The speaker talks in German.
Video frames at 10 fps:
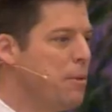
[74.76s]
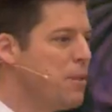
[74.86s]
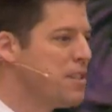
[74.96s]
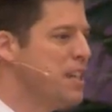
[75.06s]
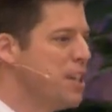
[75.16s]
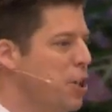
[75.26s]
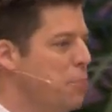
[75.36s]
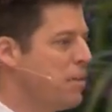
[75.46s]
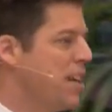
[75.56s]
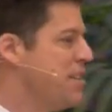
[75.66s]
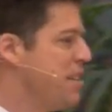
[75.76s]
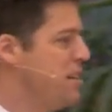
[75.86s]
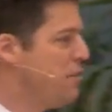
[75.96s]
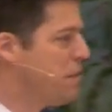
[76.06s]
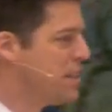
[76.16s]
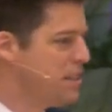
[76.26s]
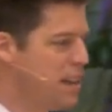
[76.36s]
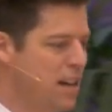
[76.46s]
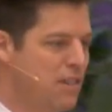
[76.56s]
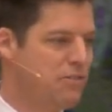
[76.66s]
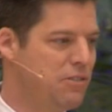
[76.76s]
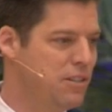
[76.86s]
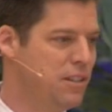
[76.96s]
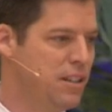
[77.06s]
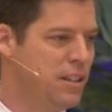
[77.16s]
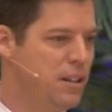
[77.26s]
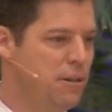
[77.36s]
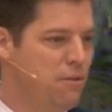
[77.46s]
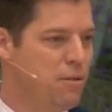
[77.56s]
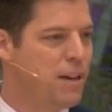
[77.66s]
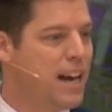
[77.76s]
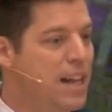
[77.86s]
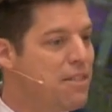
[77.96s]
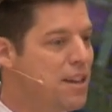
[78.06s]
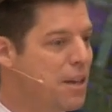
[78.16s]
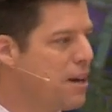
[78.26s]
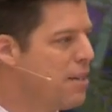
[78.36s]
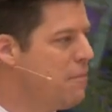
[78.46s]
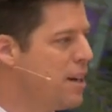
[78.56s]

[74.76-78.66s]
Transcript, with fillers: selbst nicht so gut vorbereitet war in der Art, wie ich über Geld denke.